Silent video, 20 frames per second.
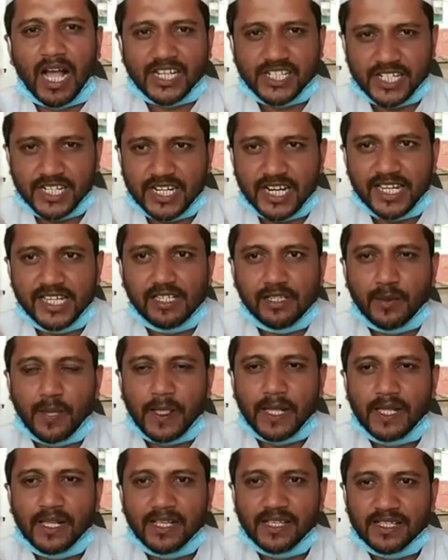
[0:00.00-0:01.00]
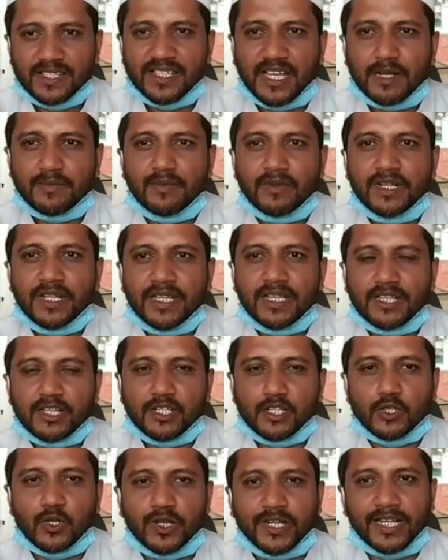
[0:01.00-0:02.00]
আসে নাই যার ফলে
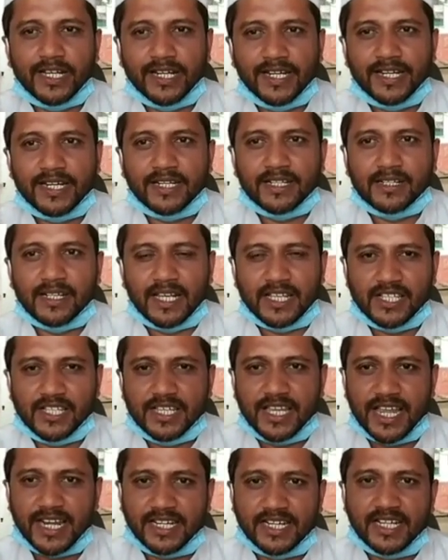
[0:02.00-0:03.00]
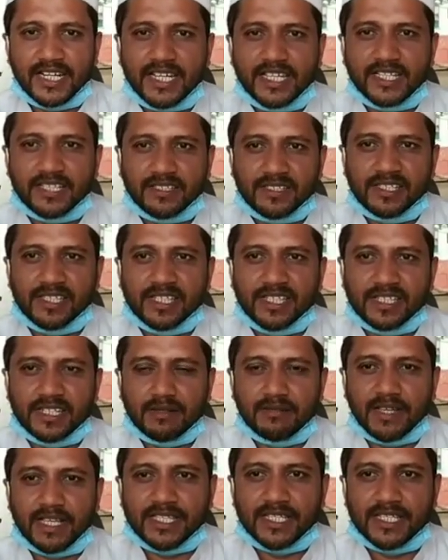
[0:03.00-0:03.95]
সরকারের কাছে একটাই সিস্টেম